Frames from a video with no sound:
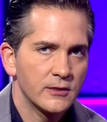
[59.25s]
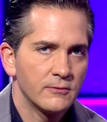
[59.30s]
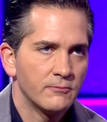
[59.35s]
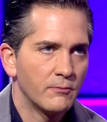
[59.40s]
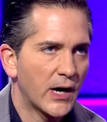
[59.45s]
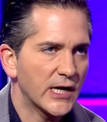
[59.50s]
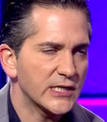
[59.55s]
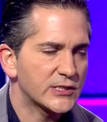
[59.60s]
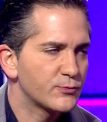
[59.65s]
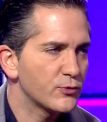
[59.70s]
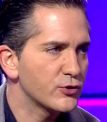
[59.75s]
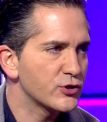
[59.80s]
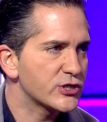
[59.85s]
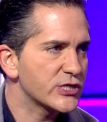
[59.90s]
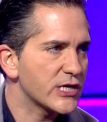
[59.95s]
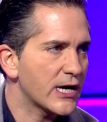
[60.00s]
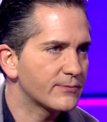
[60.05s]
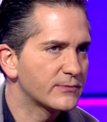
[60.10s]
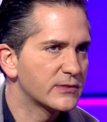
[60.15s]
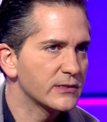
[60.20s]
Maç
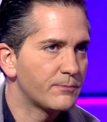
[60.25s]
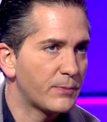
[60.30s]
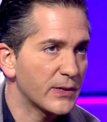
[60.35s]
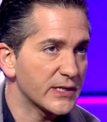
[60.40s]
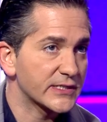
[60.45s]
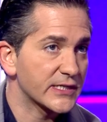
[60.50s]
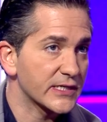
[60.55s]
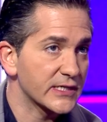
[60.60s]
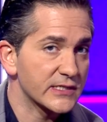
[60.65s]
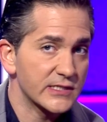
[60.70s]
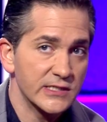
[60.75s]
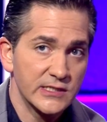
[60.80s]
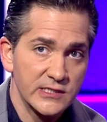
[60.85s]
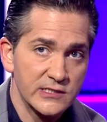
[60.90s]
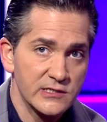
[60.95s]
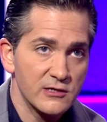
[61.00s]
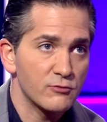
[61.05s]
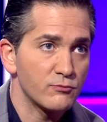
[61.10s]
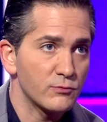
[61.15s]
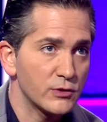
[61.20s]
boyunca yaptığı pas arası ki
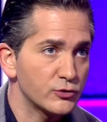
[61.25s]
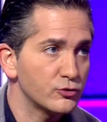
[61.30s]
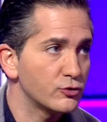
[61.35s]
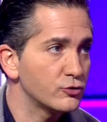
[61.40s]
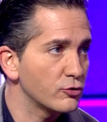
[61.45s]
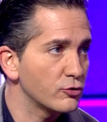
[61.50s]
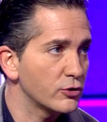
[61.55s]
savunmanın